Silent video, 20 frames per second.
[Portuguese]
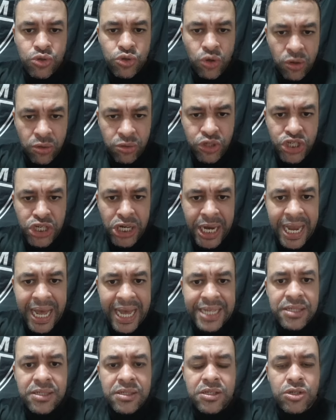jogo,
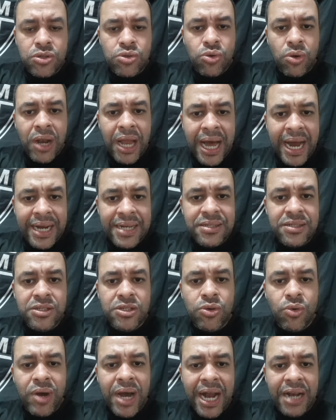tirar esses titulares
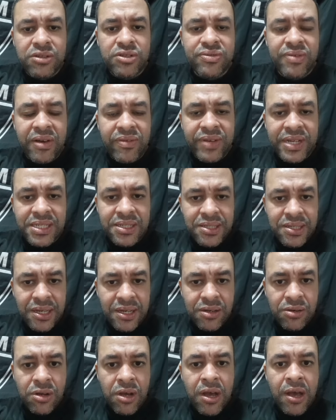se o Galo estiver
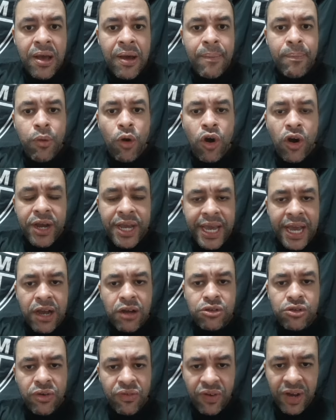vencendo. Por que, que
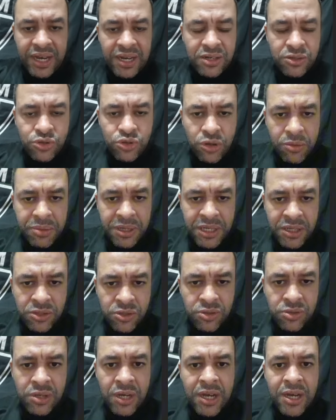eu estou falando sobre
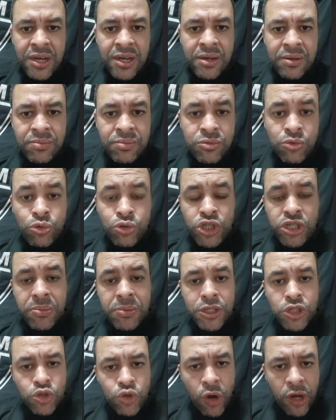isso? O
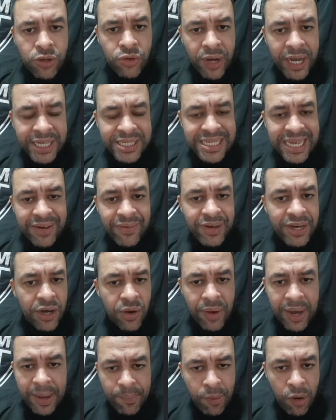time todo reserva
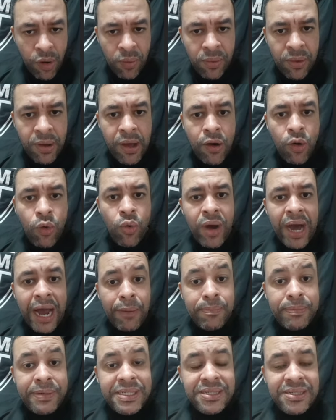não é bom. O
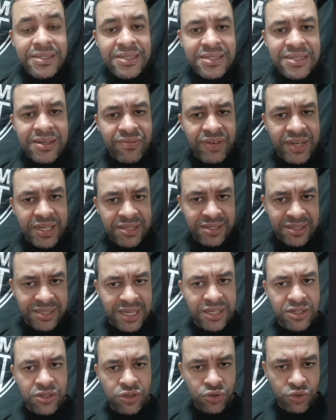Galo precisa
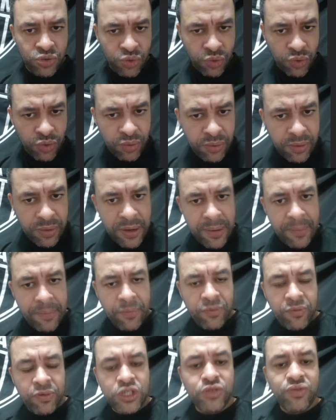vencer esse jogo.
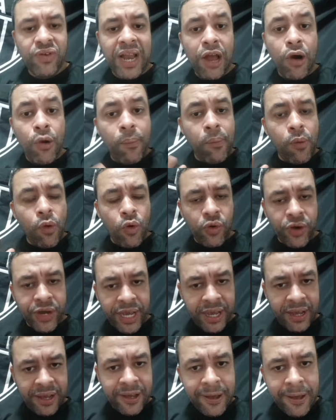Vou te falar o
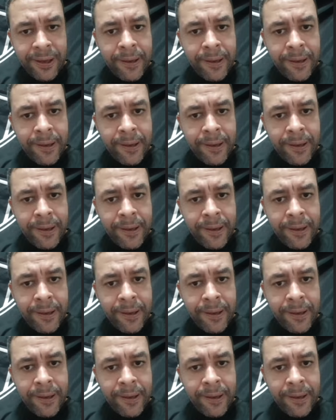porquê